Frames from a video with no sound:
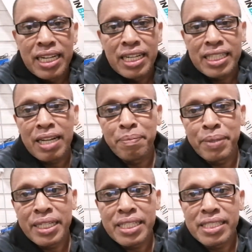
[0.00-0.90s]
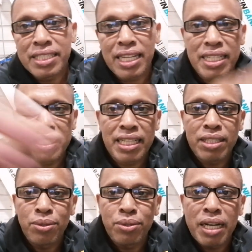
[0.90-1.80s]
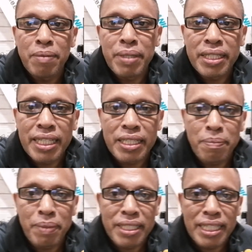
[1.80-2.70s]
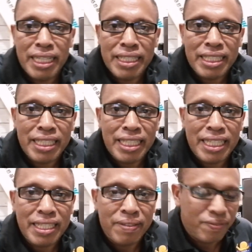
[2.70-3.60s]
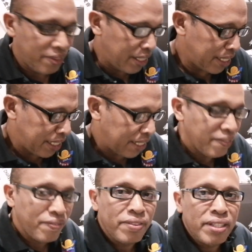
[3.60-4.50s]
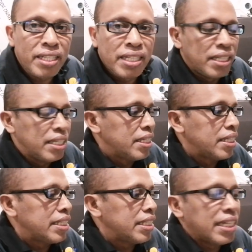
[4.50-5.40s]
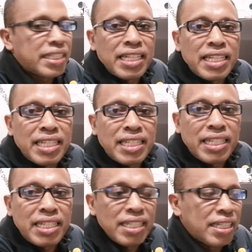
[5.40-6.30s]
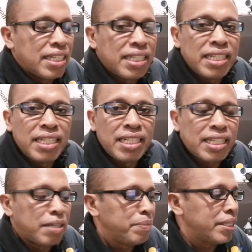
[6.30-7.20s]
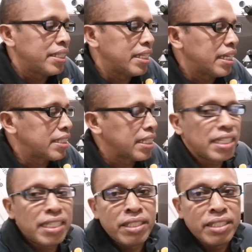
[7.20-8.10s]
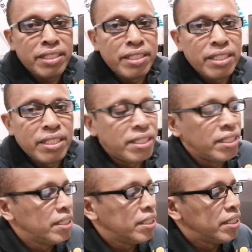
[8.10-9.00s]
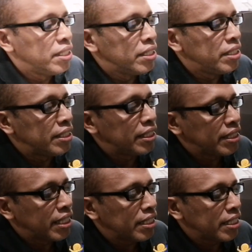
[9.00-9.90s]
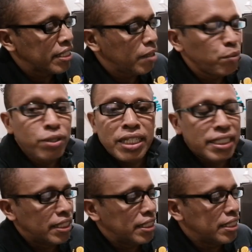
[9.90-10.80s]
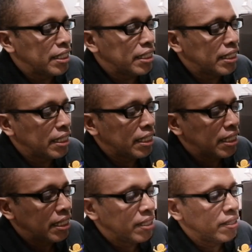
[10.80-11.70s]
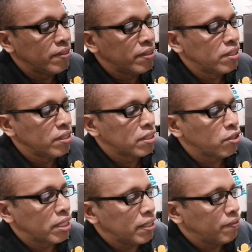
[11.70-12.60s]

kabel salah satu kabel daripada antena ini ini adalah kabel dari antena digital saya sambungkannya di sini sorry